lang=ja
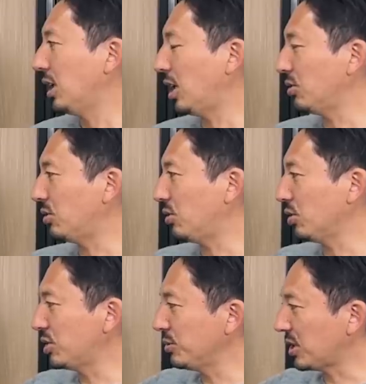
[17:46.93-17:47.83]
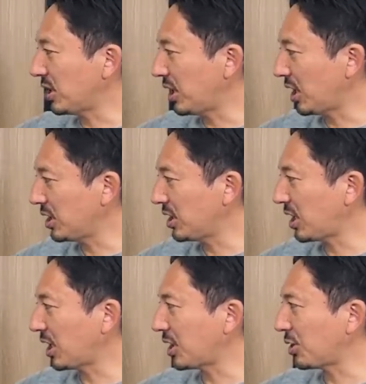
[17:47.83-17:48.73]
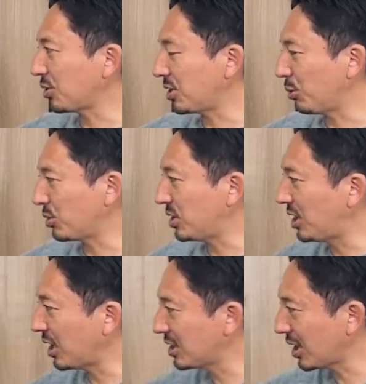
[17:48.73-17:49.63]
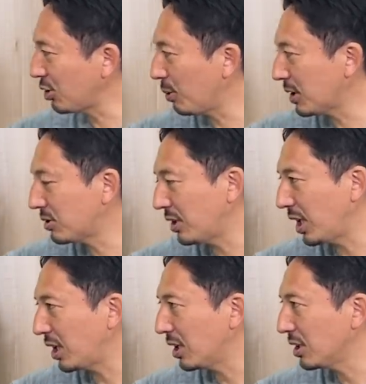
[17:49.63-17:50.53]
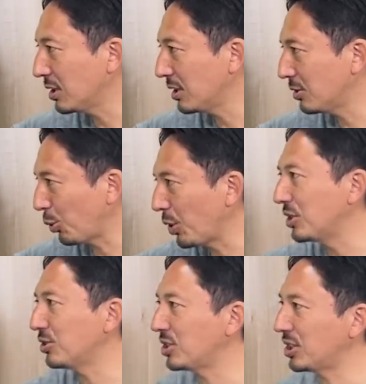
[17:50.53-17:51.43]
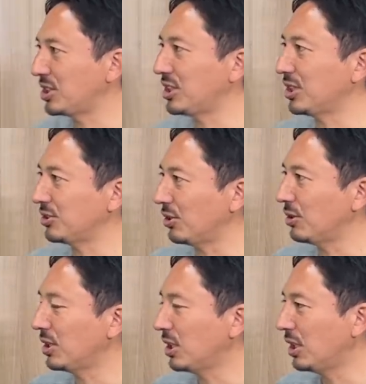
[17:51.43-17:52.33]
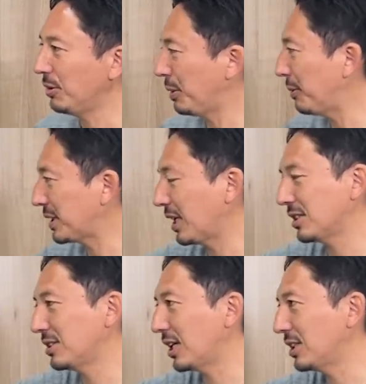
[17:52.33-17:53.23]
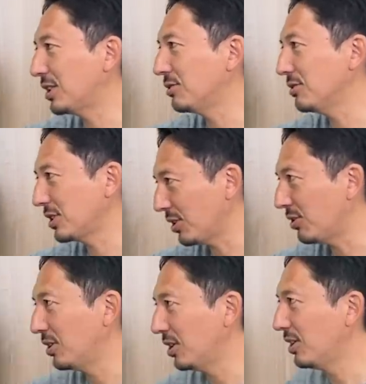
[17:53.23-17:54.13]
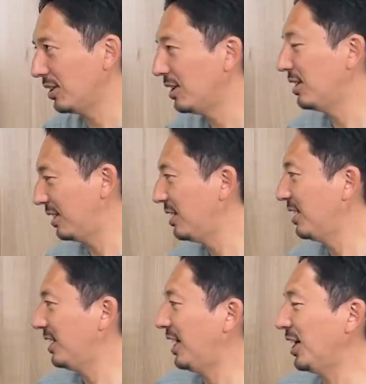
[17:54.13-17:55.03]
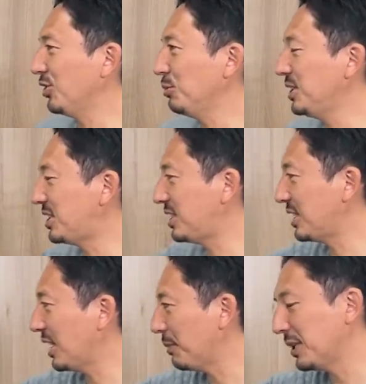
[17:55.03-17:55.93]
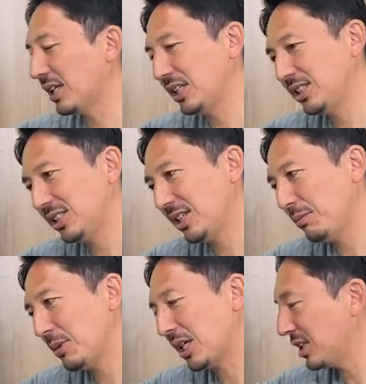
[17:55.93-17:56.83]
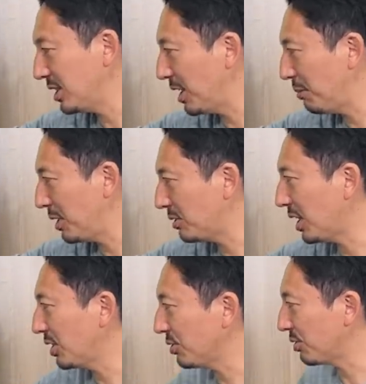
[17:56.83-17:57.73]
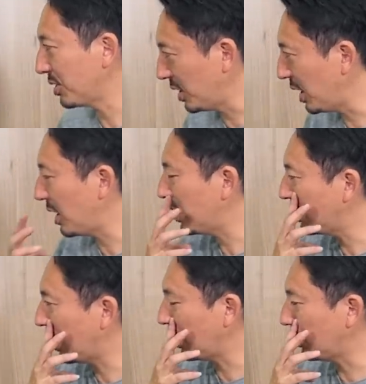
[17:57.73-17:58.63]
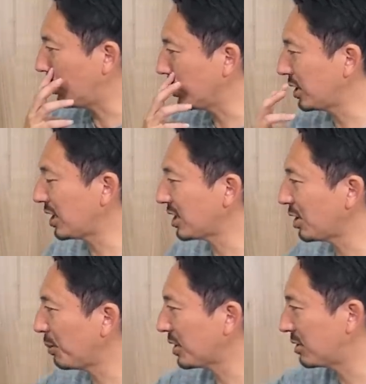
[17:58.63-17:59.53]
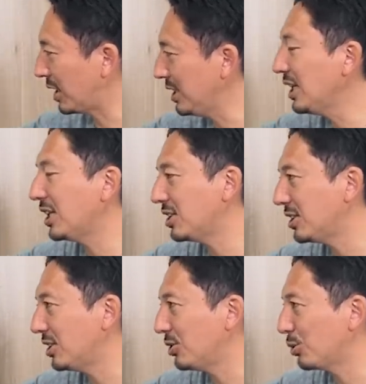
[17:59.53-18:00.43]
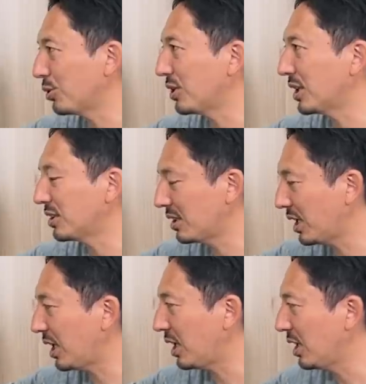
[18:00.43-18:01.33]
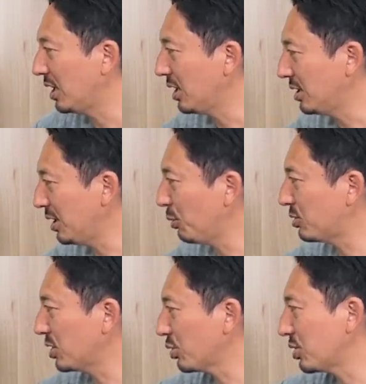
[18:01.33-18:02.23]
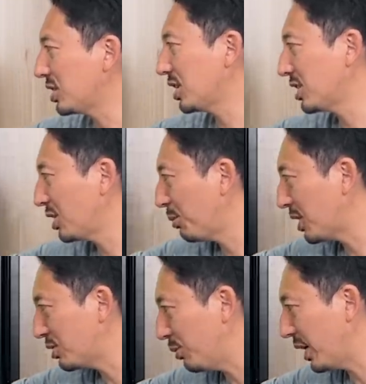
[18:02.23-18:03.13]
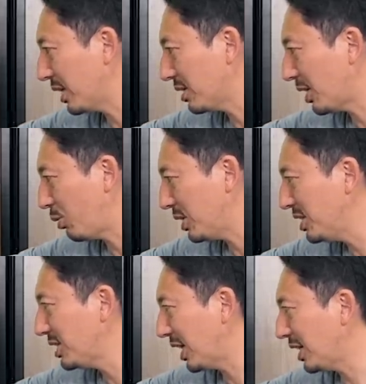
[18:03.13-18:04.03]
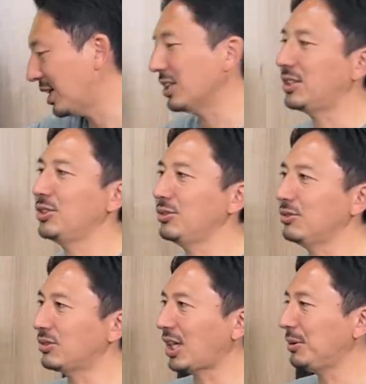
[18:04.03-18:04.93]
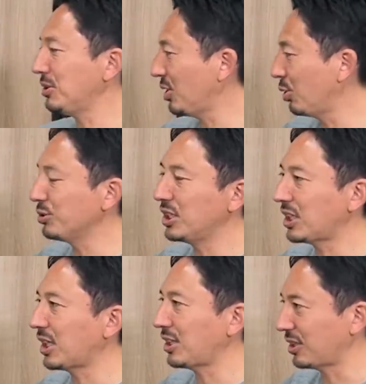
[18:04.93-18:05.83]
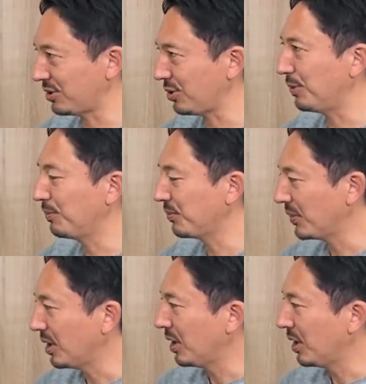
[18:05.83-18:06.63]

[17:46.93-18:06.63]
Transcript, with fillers: あのオシムさんに選んでいただいた時って僕左サイドバックでトレーニングした時期なんですよ、うん、まあまた安田が出てくるんですけどあの未知がまだ1年目か2年目ぐらいの時であの左サイドバックがいないってとになってで僕はちょっと左サイドバックもやった方がいいんじゃないかっていうタイミングで呼んでいただいたんですよ。はい